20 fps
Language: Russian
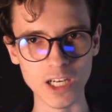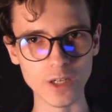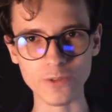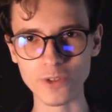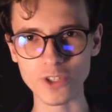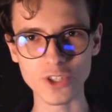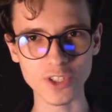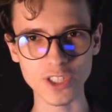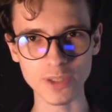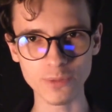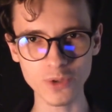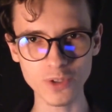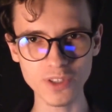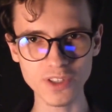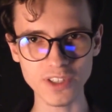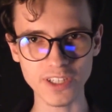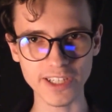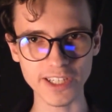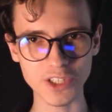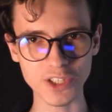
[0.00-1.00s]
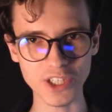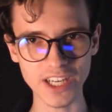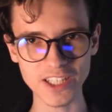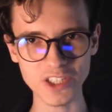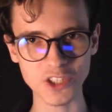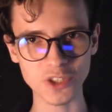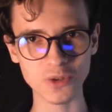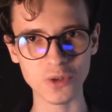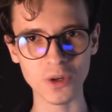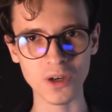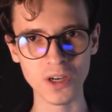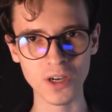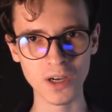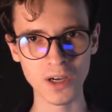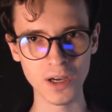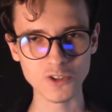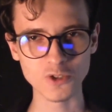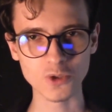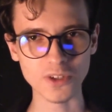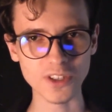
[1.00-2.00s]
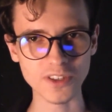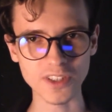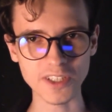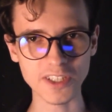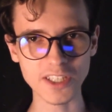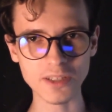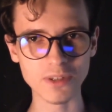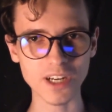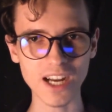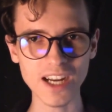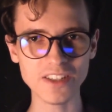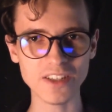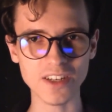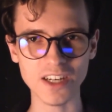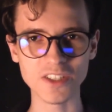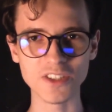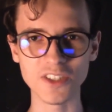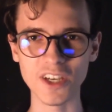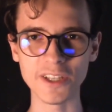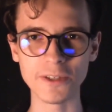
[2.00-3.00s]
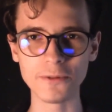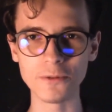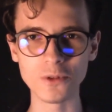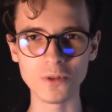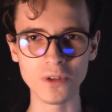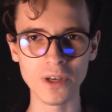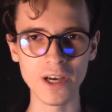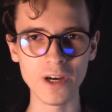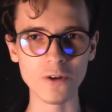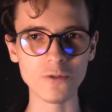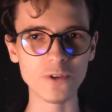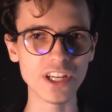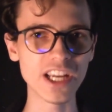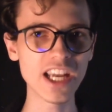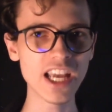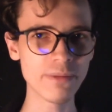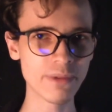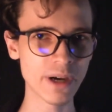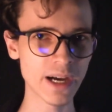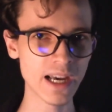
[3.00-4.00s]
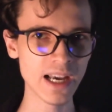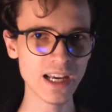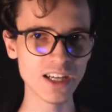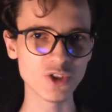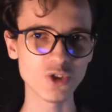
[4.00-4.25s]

Вы же не будете кричать, что, что они такие мрази растягивают время,